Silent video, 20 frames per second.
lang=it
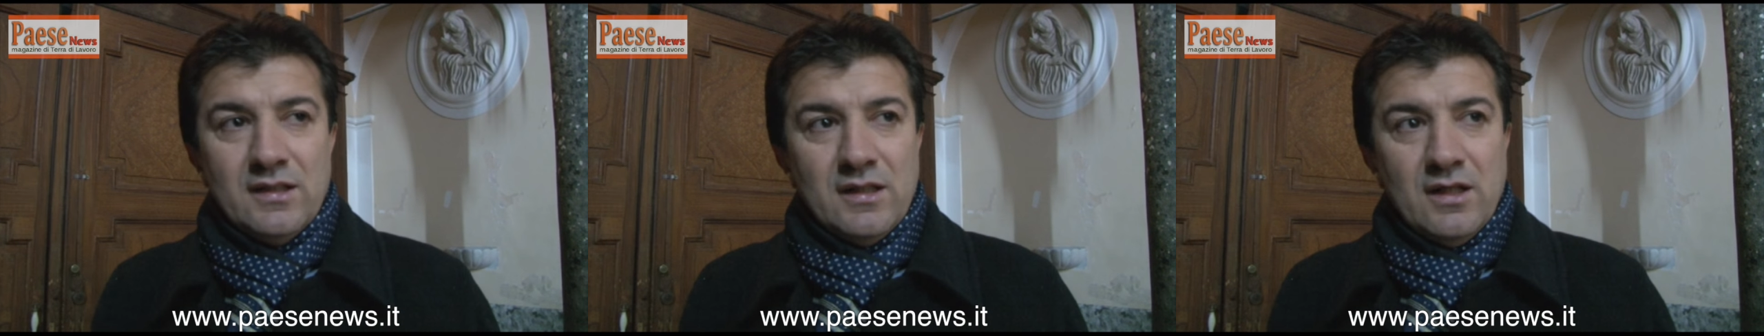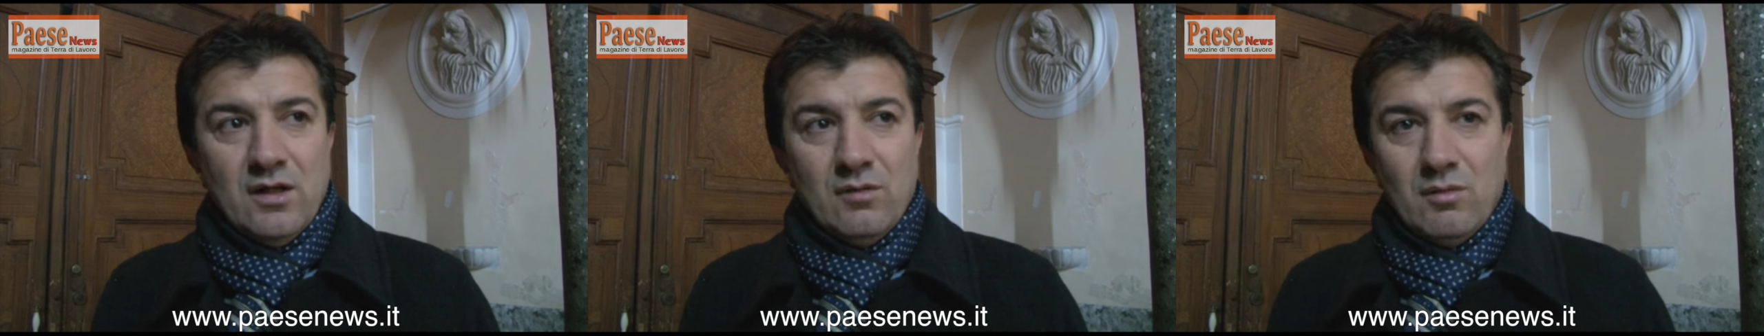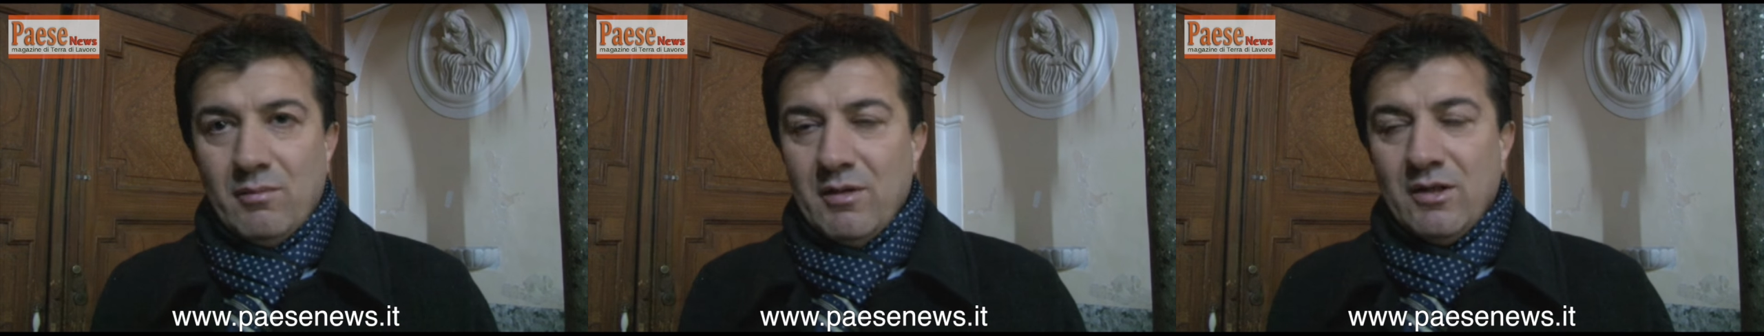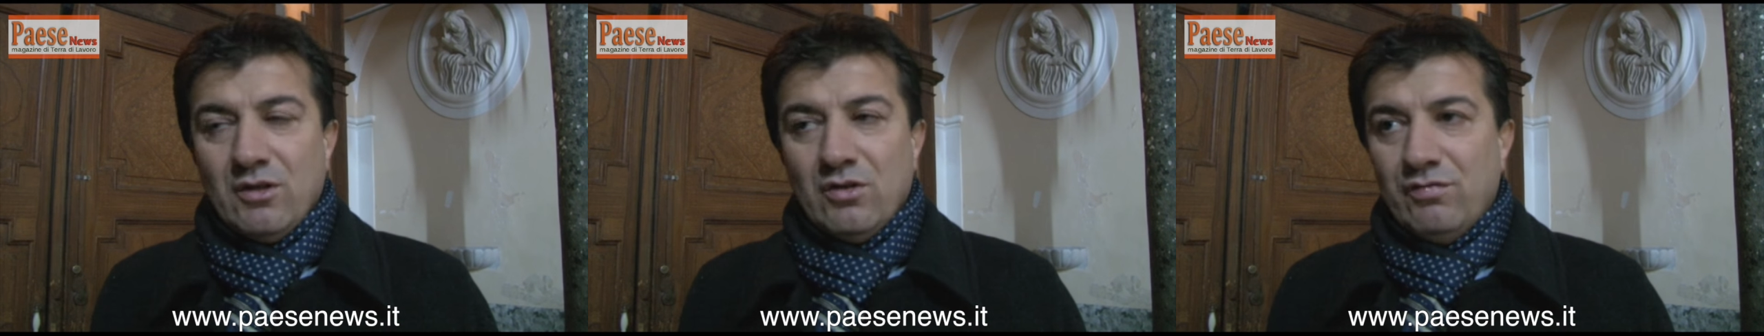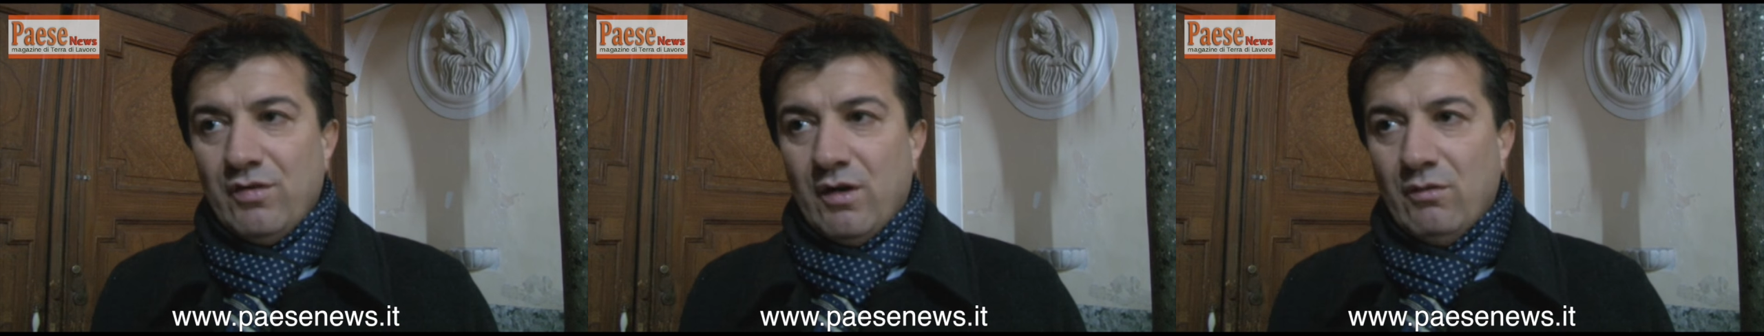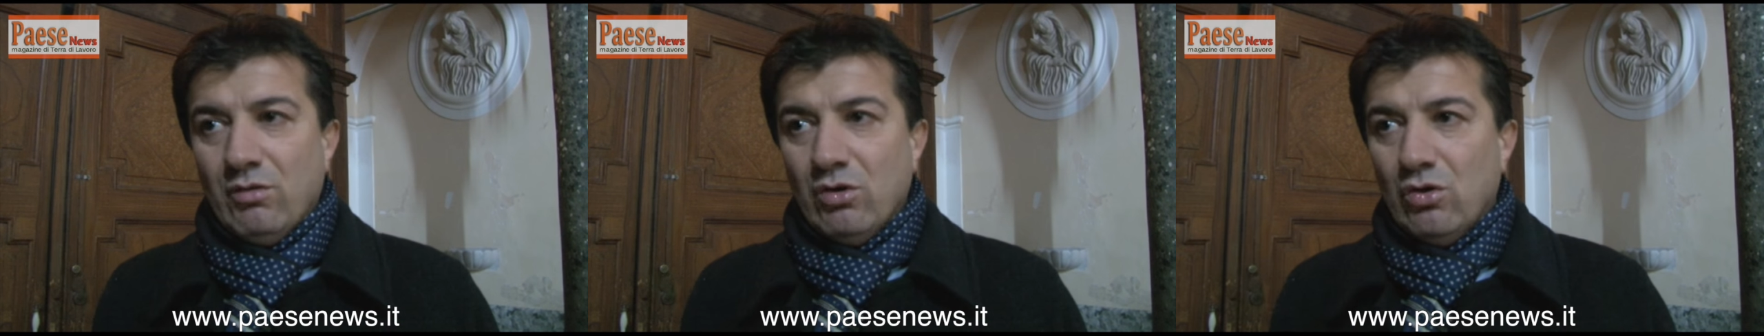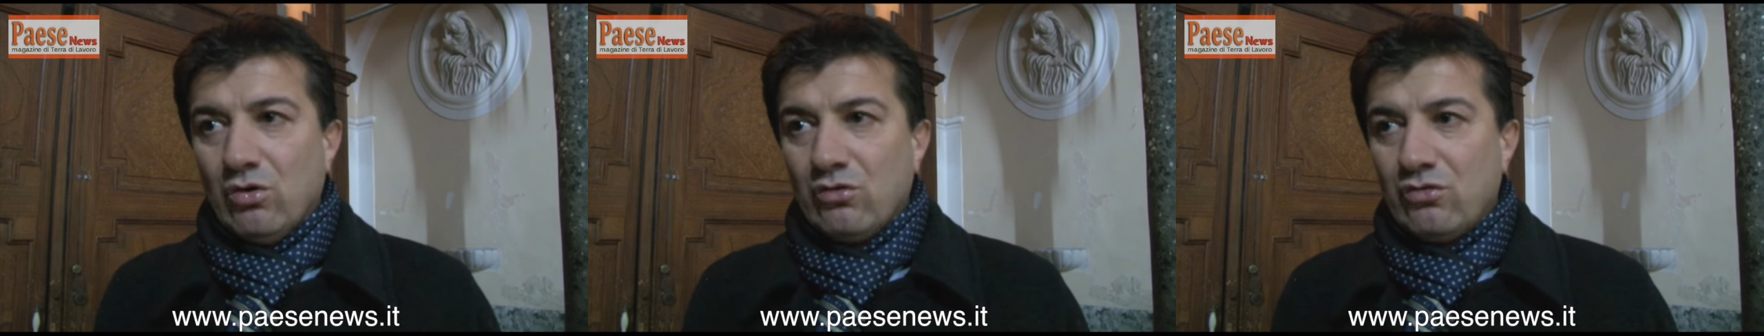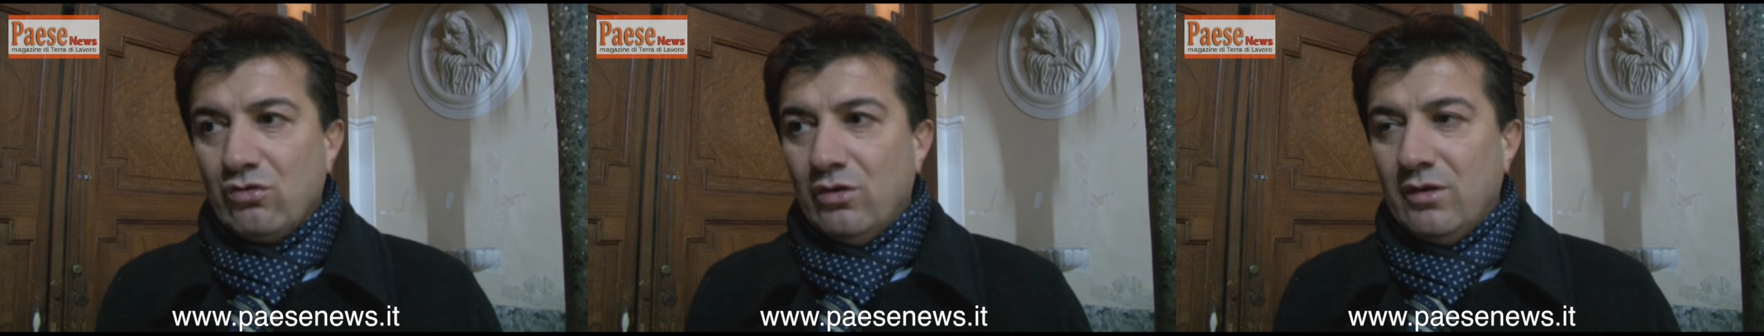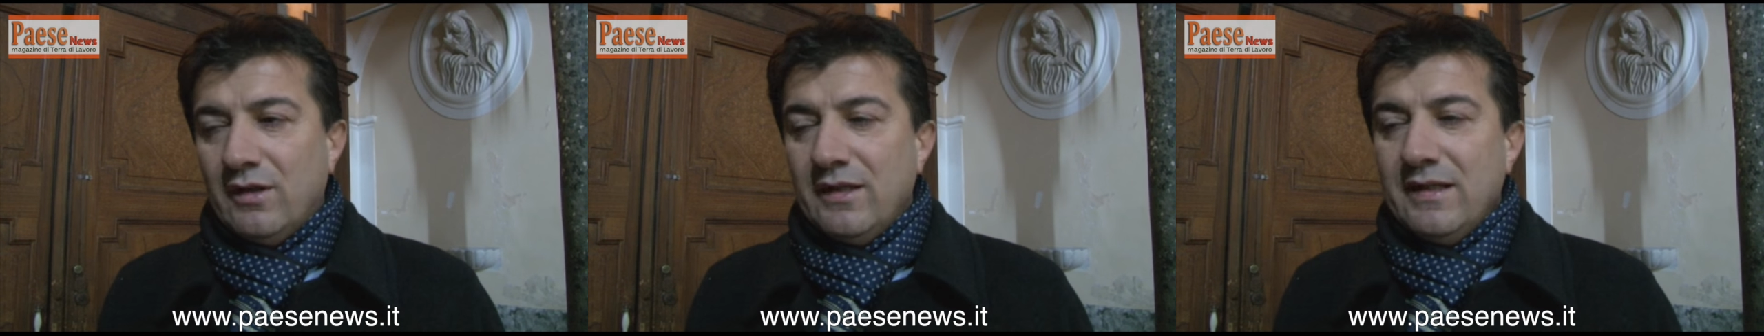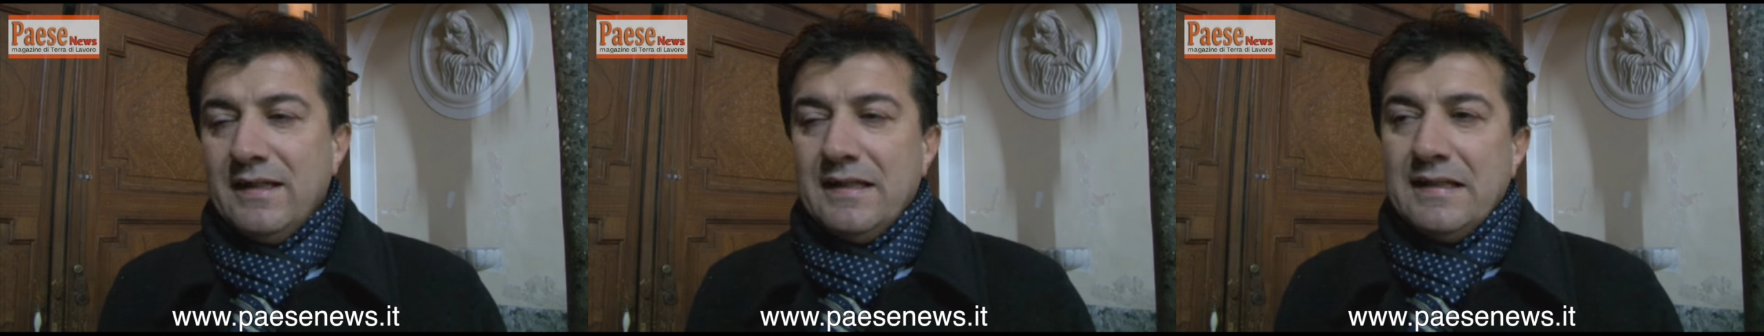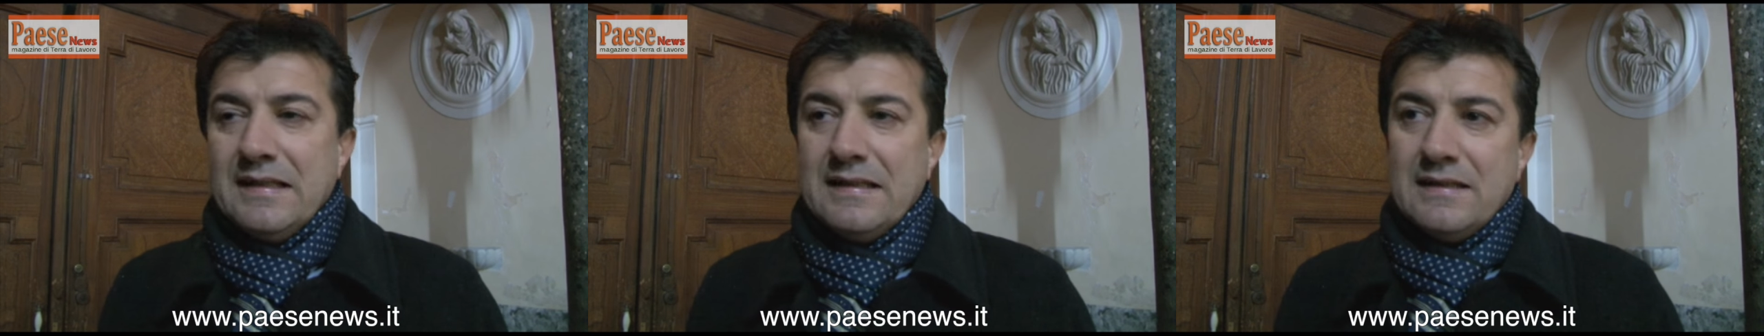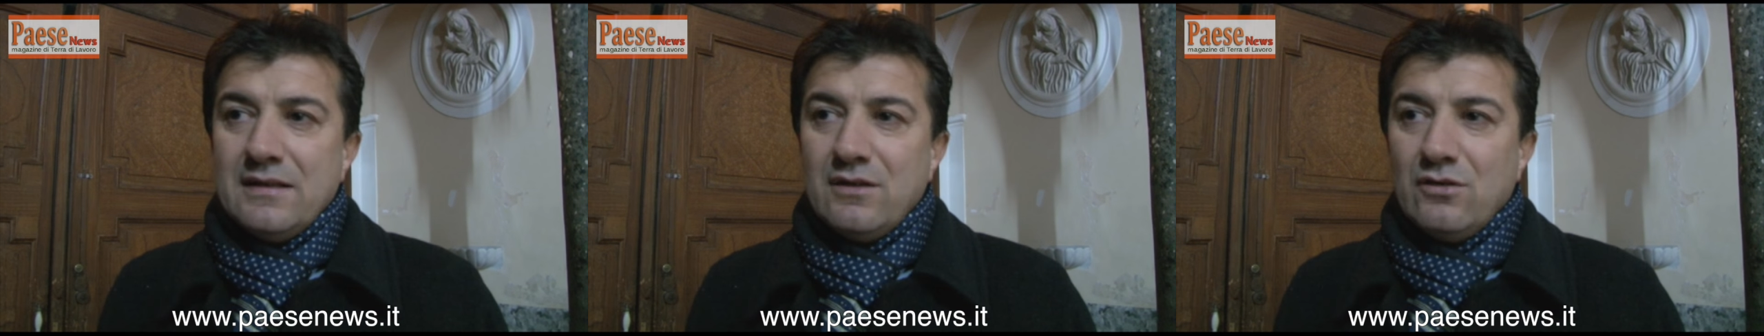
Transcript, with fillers: è un momento favoloso e